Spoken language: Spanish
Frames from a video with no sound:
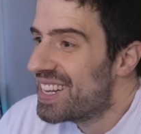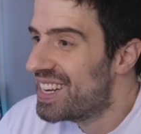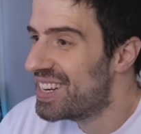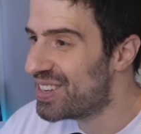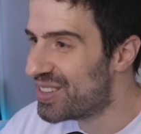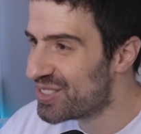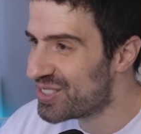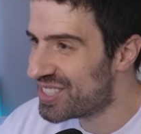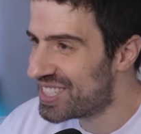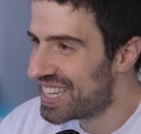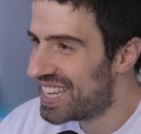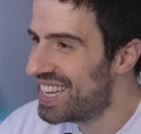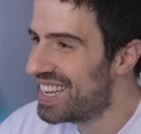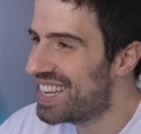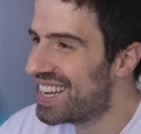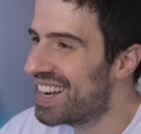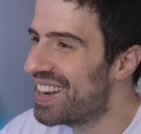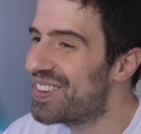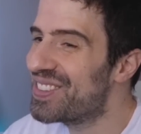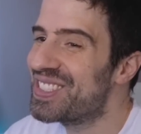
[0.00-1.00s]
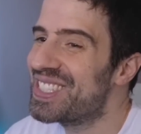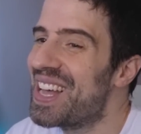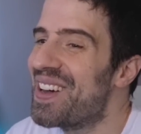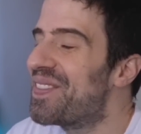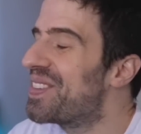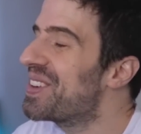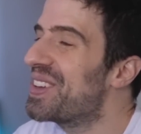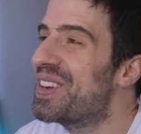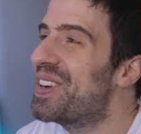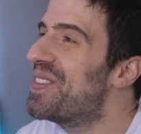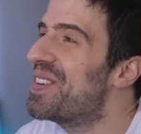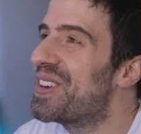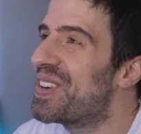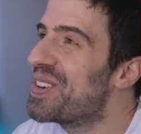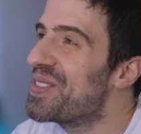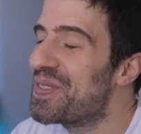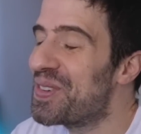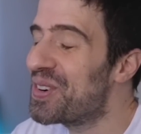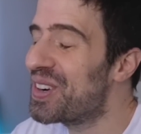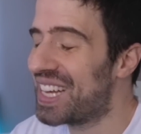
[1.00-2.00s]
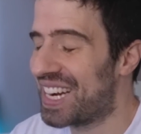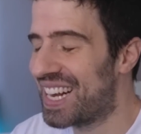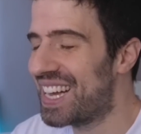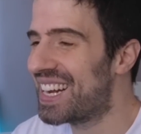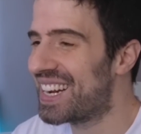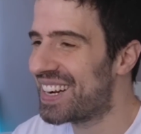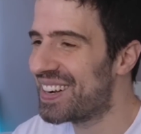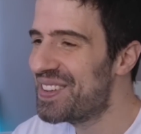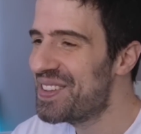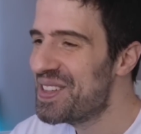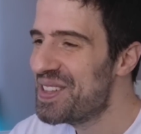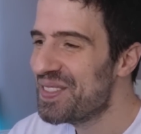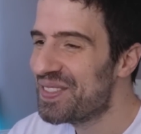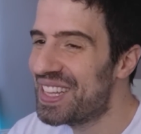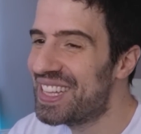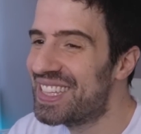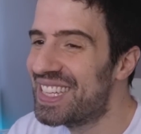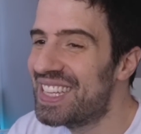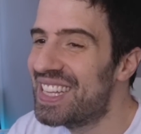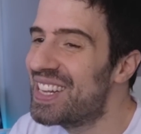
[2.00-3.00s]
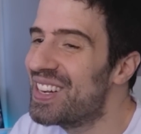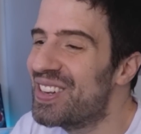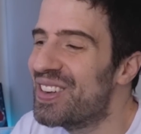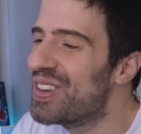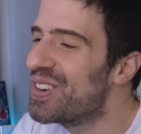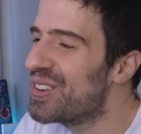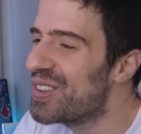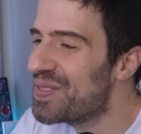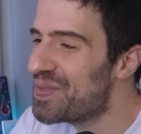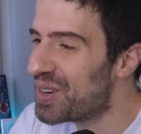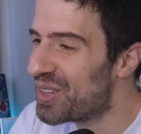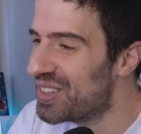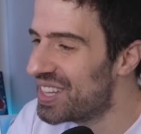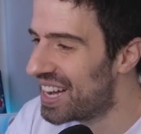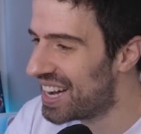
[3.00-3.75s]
No sé, o sea, pero es como no lo puedo creer, ¿entienden? No, no hay por dónde